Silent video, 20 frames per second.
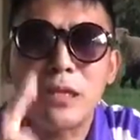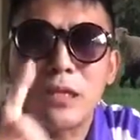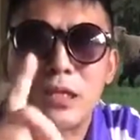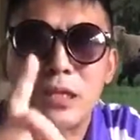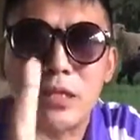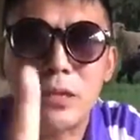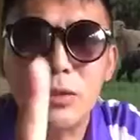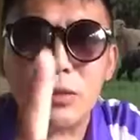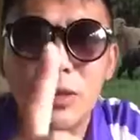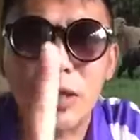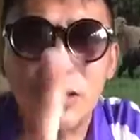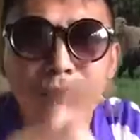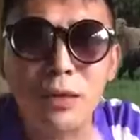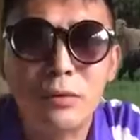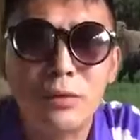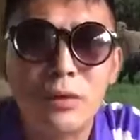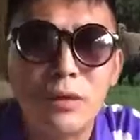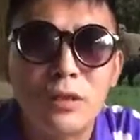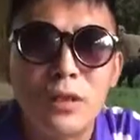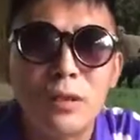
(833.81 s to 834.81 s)
私有财
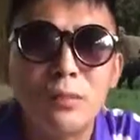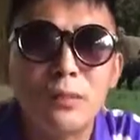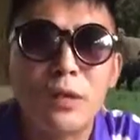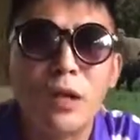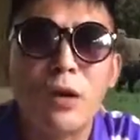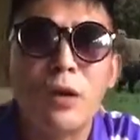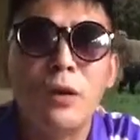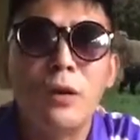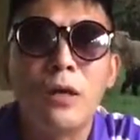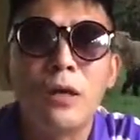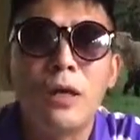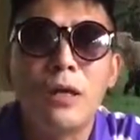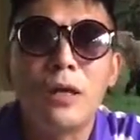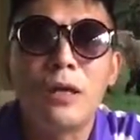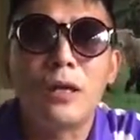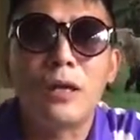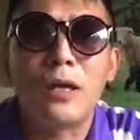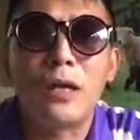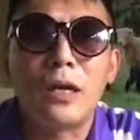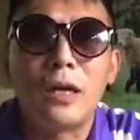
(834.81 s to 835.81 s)
产权得不到
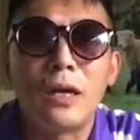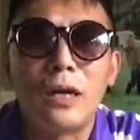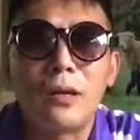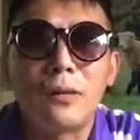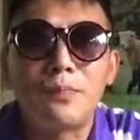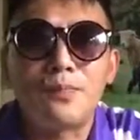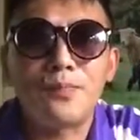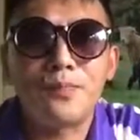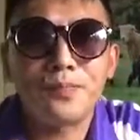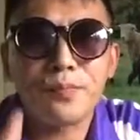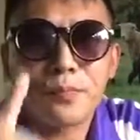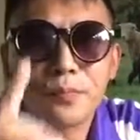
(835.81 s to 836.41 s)
啊